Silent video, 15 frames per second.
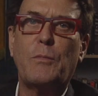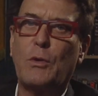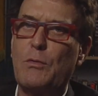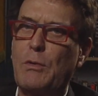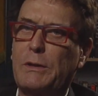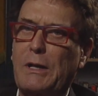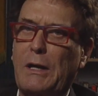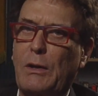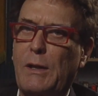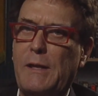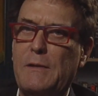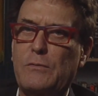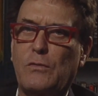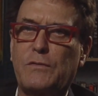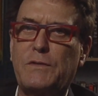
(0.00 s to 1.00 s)
por nuestras
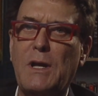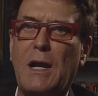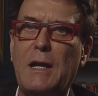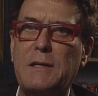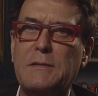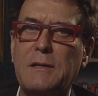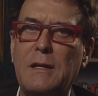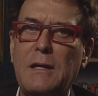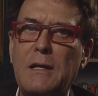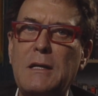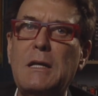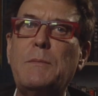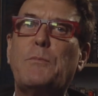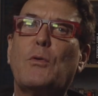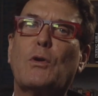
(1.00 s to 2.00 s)
redes sociales
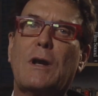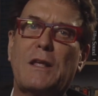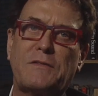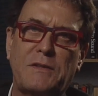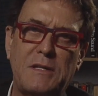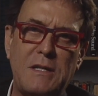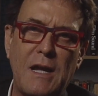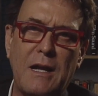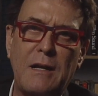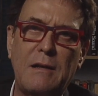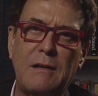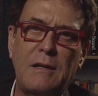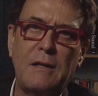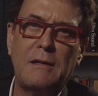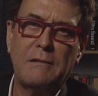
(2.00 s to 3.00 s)
y por la
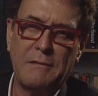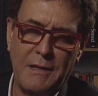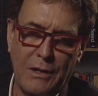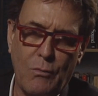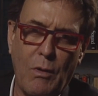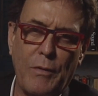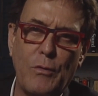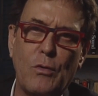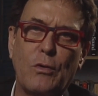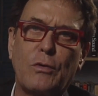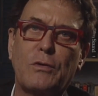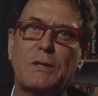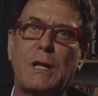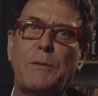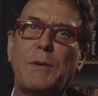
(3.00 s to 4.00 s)
señal de Ecuador
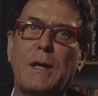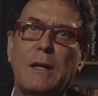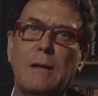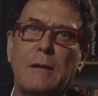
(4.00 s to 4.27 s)
TV.